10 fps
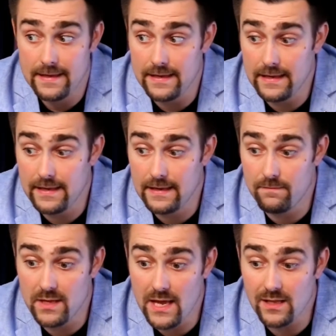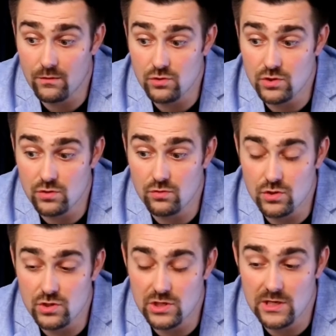И меня это очень,
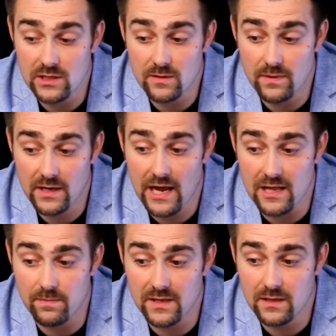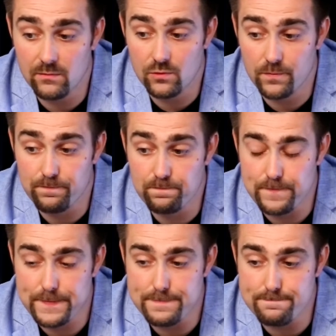очень сильно напрягает. Поэтому
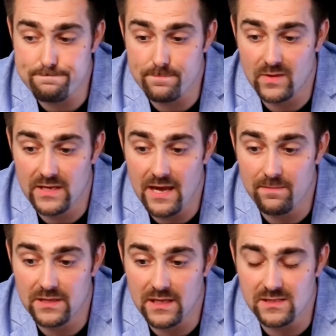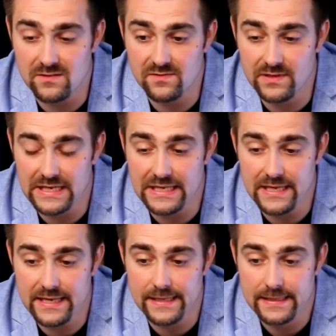я пытался в своей книге